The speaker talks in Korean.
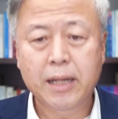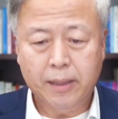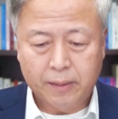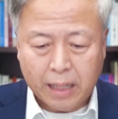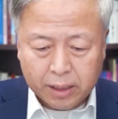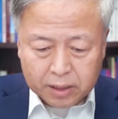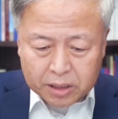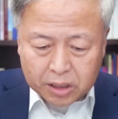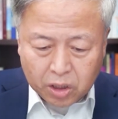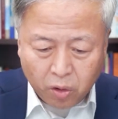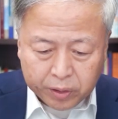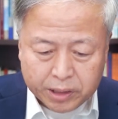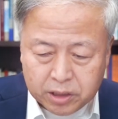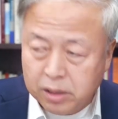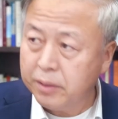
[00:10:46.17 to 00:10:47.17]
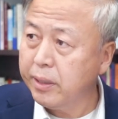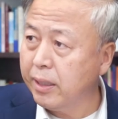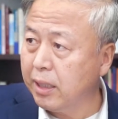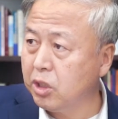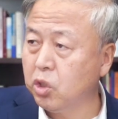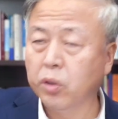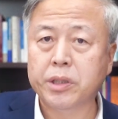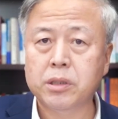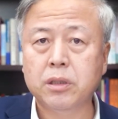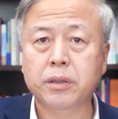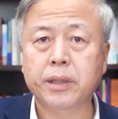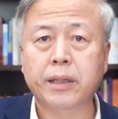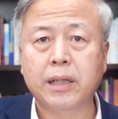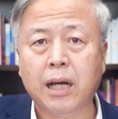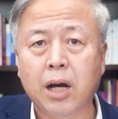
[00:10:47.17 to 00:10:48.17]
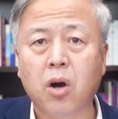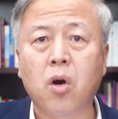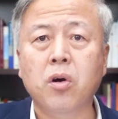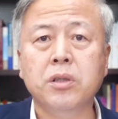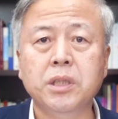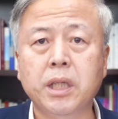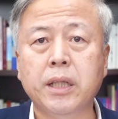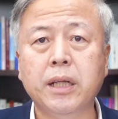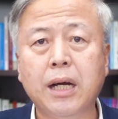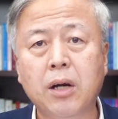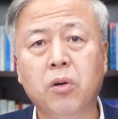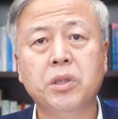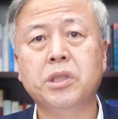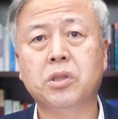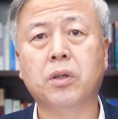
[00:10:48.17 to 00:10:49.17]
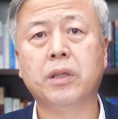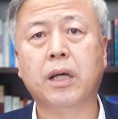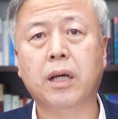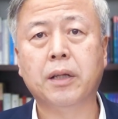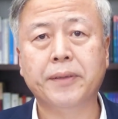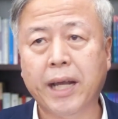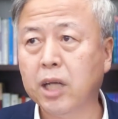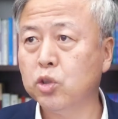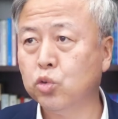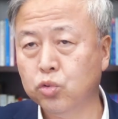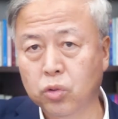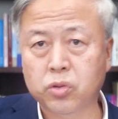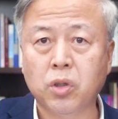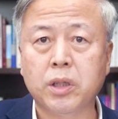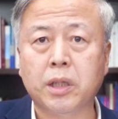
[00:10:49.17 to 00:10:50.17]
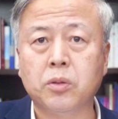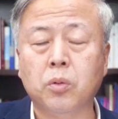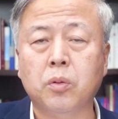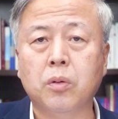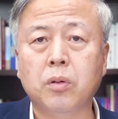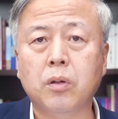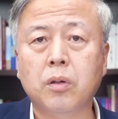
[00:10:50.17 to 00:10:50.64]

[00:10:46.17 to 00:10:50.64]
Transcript: 나는 여기 있을 때나 저기 있을 때나 언제나 어디서나 내가 죽어서라도